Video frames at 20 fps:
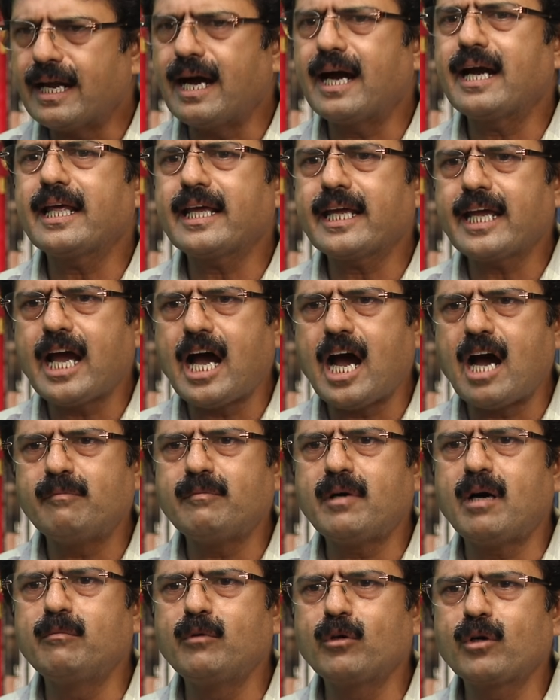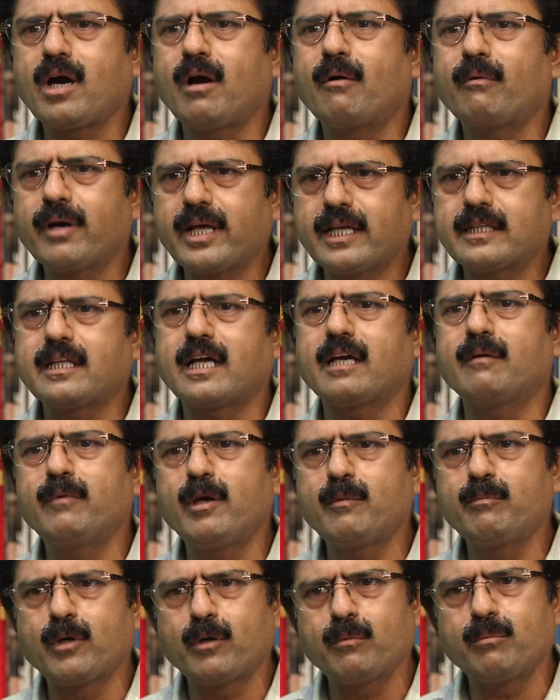நாளைக்கே அமமுகவுடைய
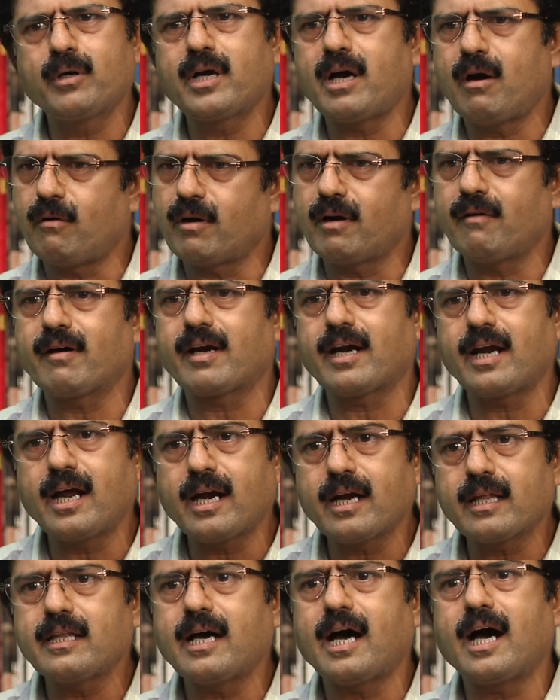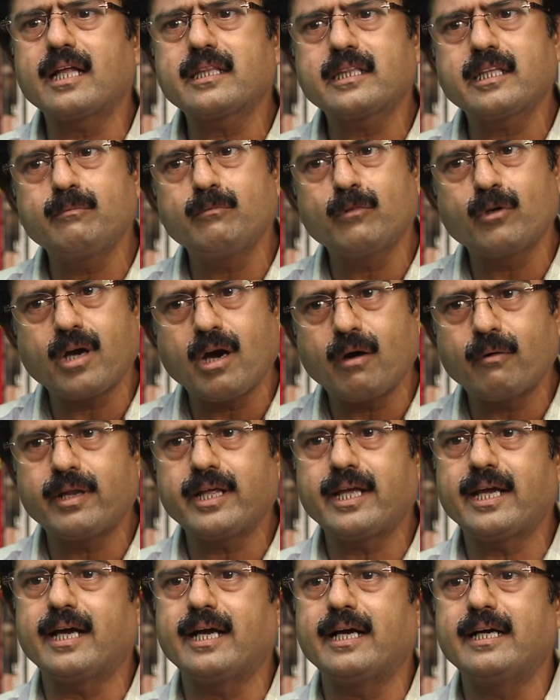தலைமை பொறுப்புக்கு அவங்க வரலாம் அல்லது
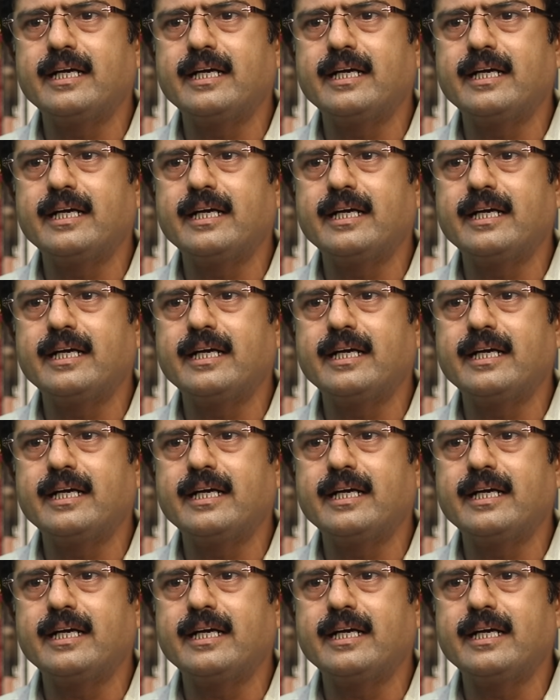அதிமுகவுடைய